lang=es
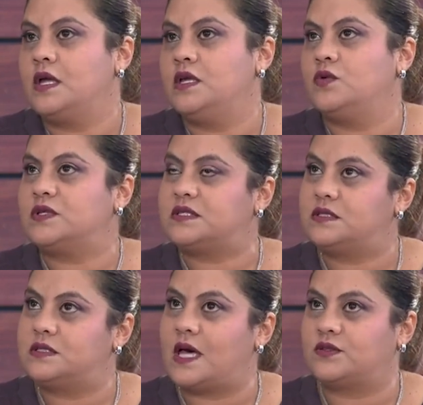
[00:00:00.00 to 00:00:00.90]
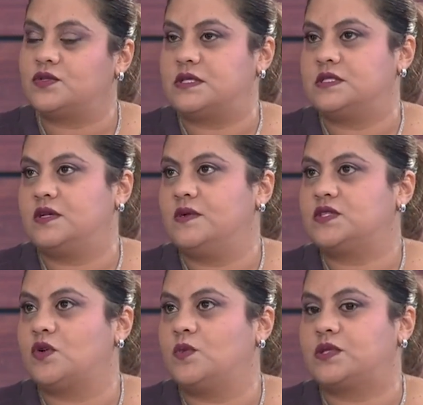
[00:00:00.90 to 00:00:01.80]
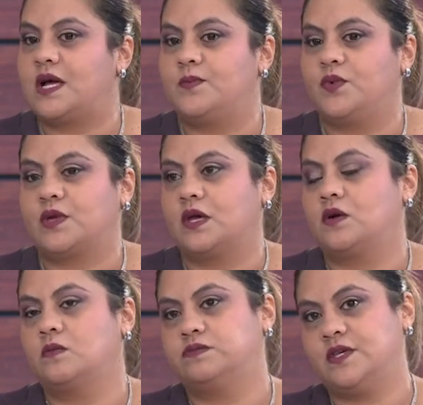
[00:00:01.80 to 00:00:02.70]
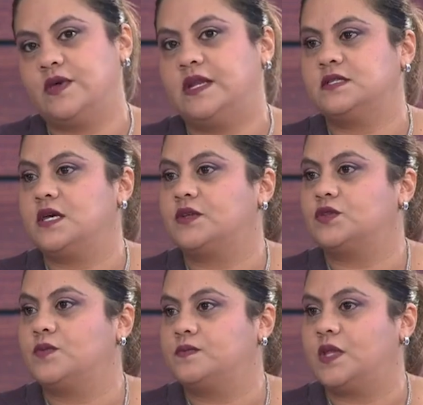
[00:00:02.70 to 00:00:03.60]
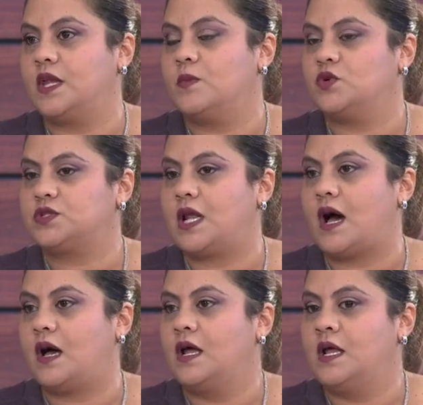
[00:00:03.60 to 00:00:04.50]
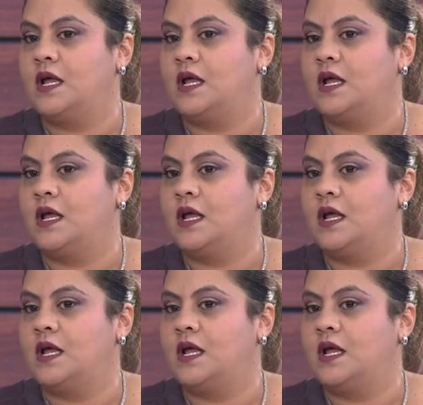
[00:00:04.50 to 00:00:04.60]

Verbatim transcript: y no es datos sensibles como tal, porque si es cierto, tenemos la,